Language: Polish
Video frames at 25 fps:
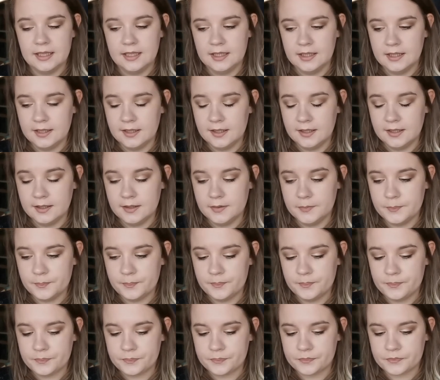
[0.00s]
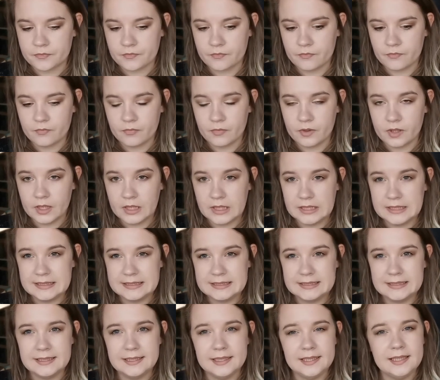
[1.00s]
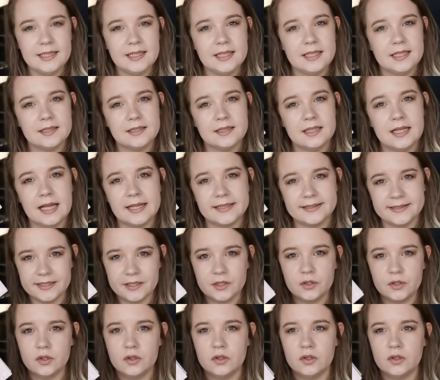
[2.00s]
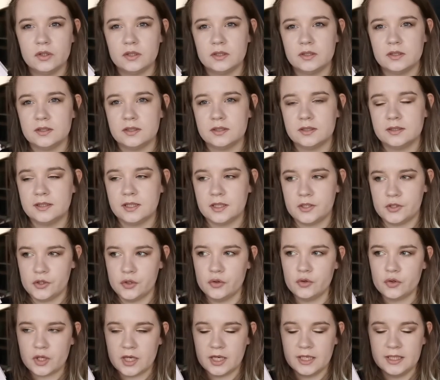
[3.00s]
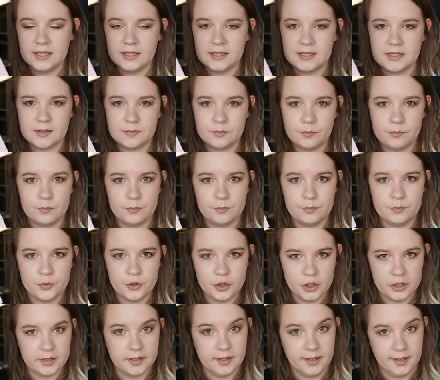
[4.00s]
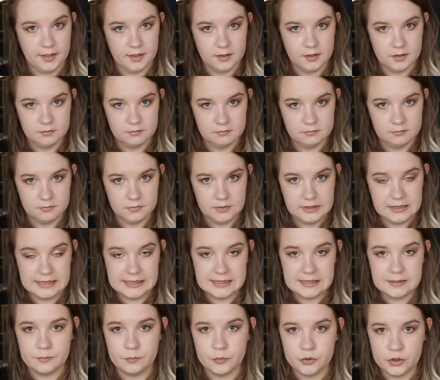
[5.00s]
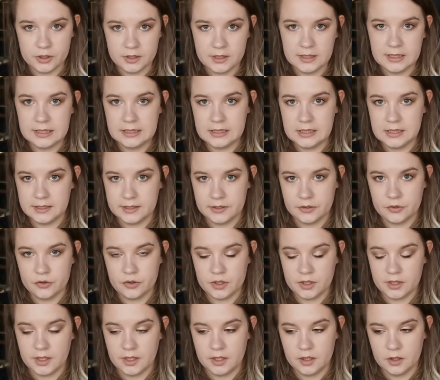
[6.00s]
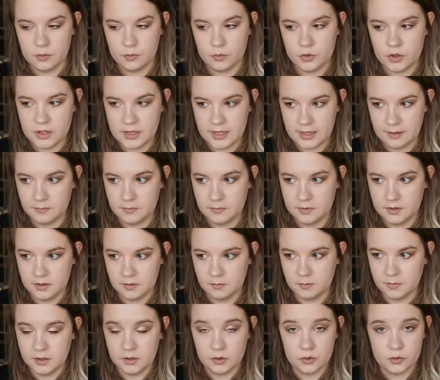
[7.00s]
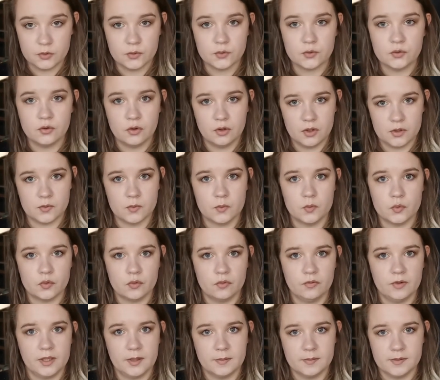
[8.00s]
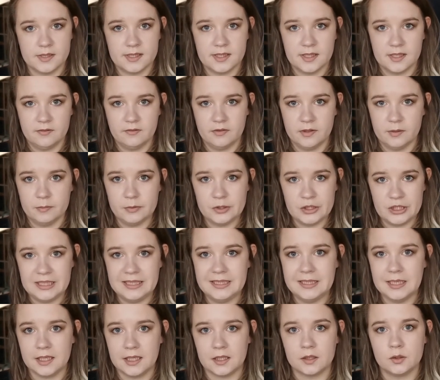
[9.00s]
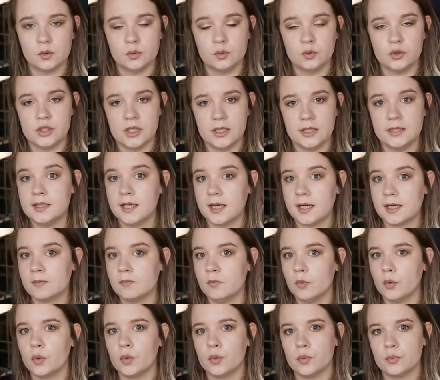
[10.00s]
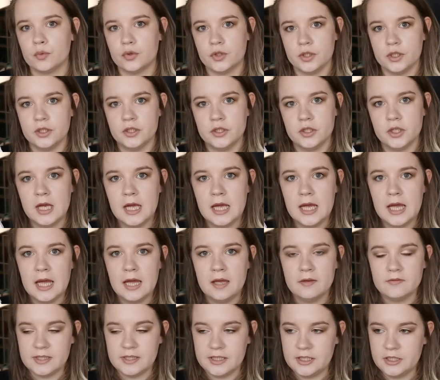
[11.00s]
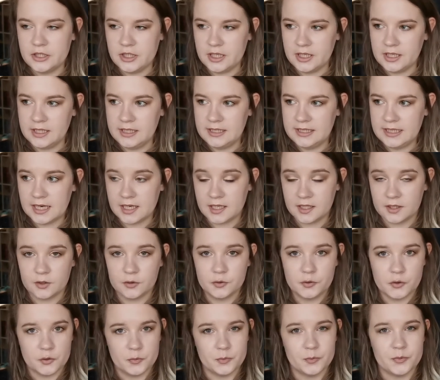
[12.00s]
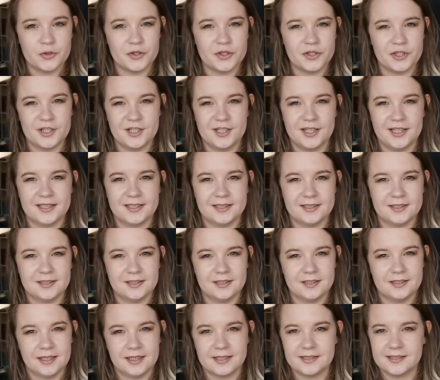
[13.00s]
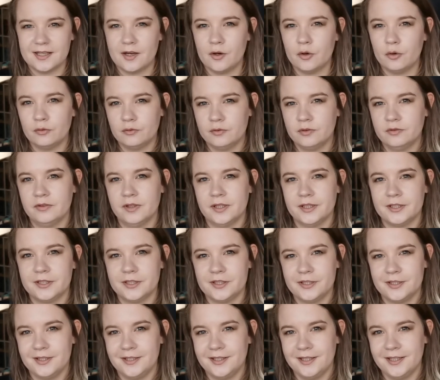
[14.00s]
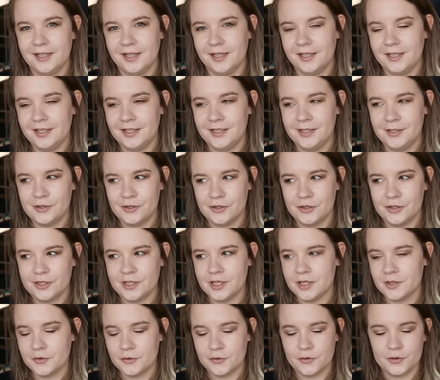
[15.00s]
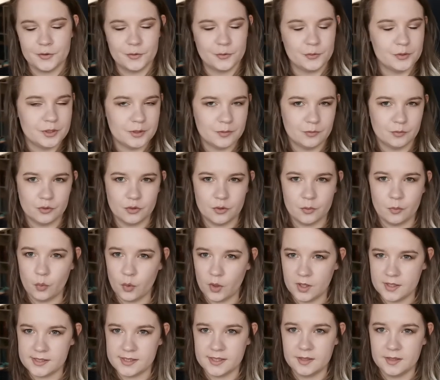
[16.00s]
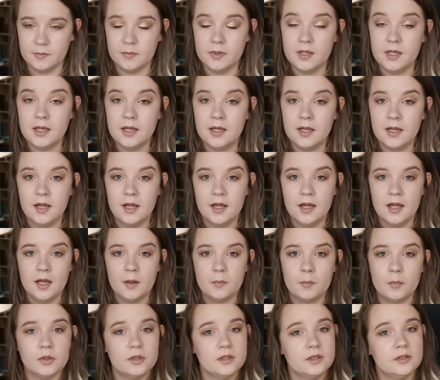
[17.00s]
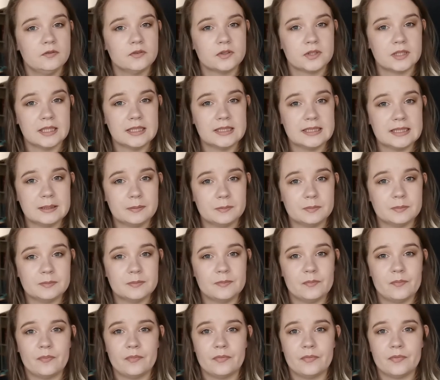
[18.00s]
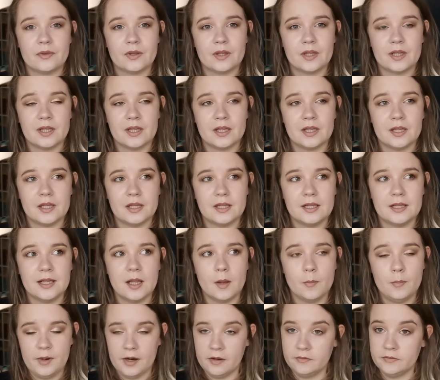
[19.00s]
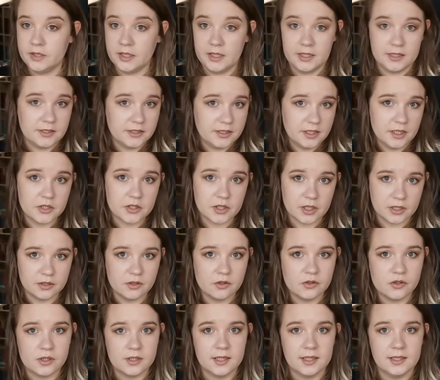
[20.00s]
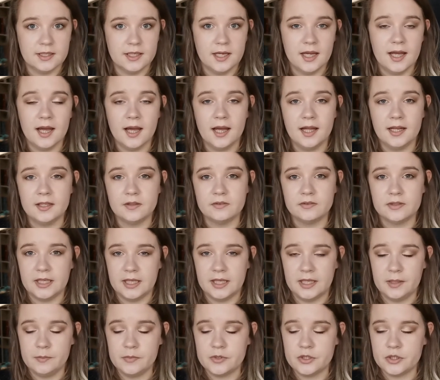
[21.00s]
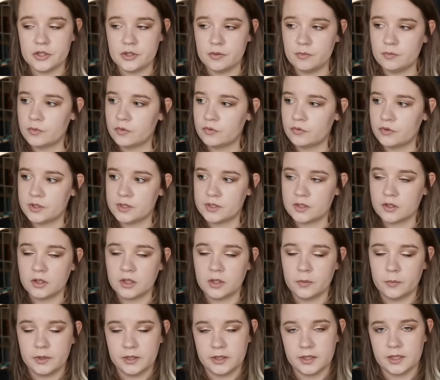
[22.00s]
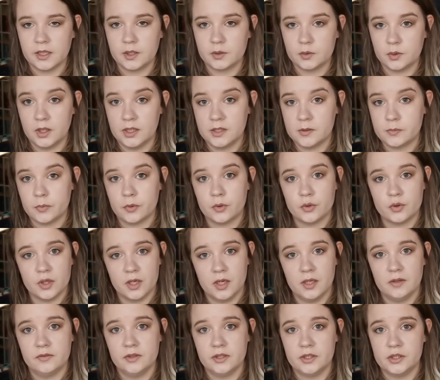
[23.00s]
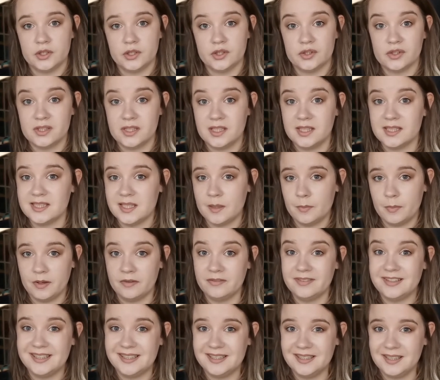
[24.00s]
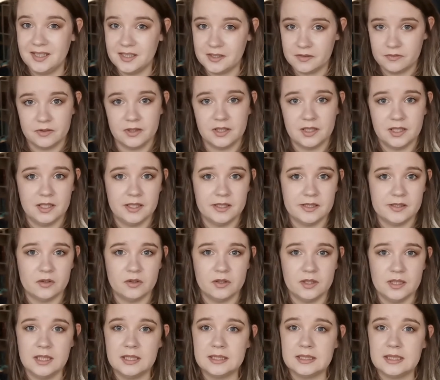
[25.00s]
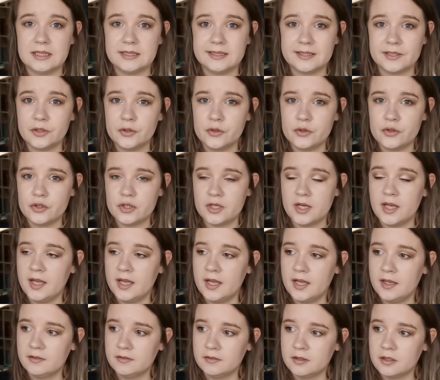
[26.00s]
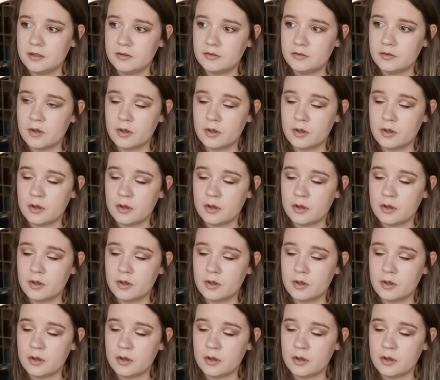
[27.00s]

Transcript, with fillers: Y, I dlatego ta książka jest przykre jest przykra, dlatego że kiedy ją czytamy, będąc już dorosłym człowiekiem, zastanawiamy się, jak ludzie tak mogą żyć. W sensie, jak ktoś może się tak, tak zachowywać i, i liczyć na to, że ujdzie mu to płazem. Pod tym względem naprawdę jest ciężka do czytania, ale wydaje mi się, że mimo wszystko tematyka, która jest poruszana w tej książce jest naprawdę niezwykle istotna, dlatego że